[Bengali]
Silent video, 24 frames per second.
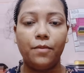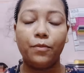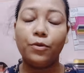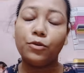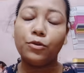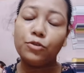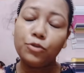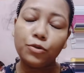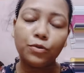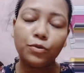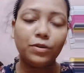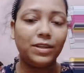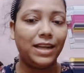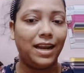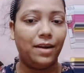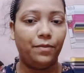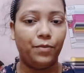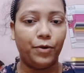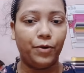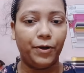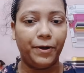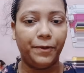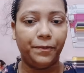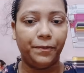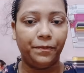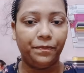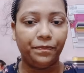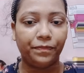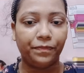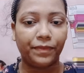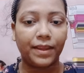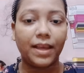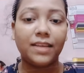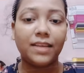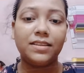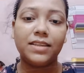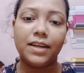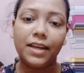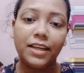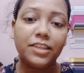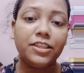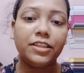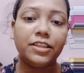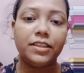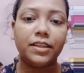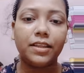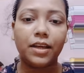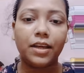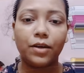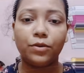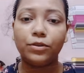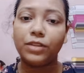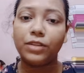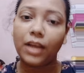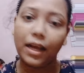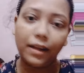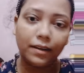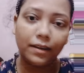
প্রচুর ট্যান পড়ে আর যারা এসিতে থাকো